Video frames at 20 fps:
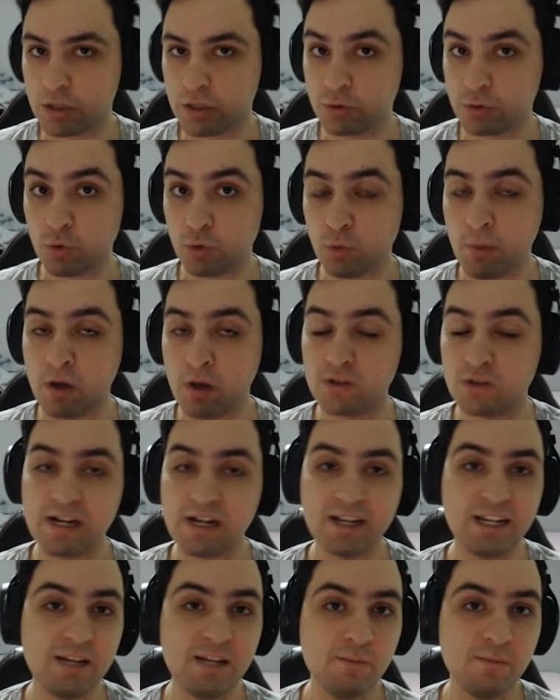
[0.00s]
cachorro do mal?
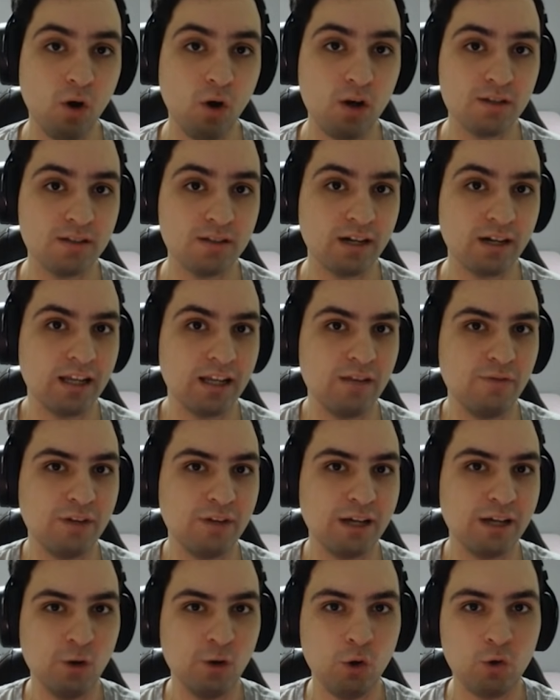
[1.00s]
Será que ele morre? Será que ele
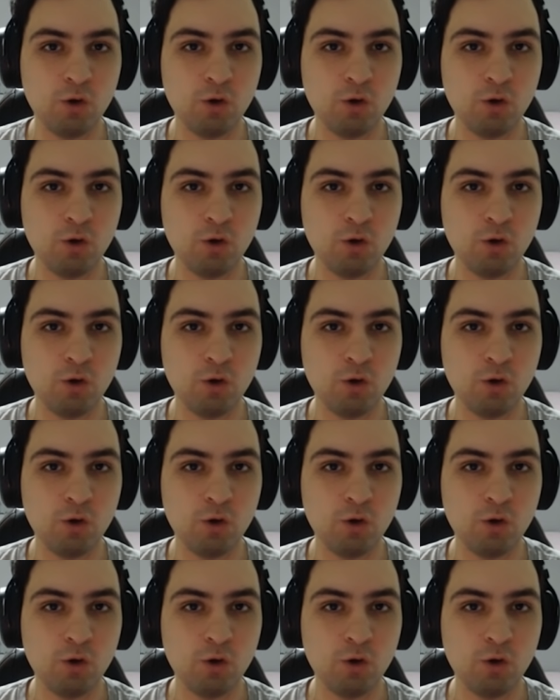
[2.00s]
fica louco?